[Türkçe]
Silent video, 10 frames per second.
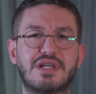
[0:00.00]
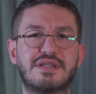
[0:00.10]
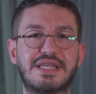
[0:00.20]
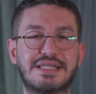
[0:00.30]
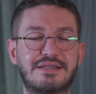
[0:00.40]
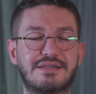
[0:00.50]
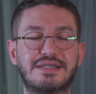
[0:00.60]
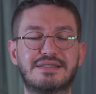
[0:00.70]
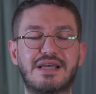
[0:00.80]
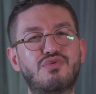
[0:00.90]
alanı testlerinde
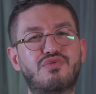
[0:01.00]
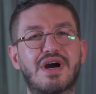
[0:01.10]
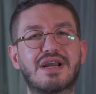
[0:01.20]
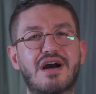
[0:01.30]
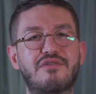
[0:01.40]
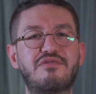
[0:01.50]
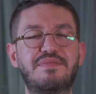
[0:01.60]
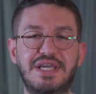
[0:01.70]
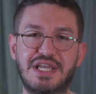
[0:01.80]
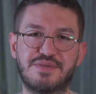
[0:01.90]
ise ufak hafif bir
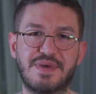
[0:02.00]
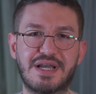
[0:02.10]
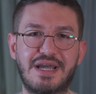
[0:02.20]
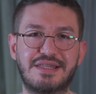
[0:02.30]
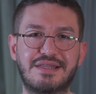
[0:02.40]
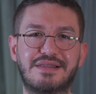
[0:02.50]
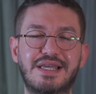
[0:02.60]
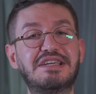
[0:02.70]
iyileşme kaydedildi.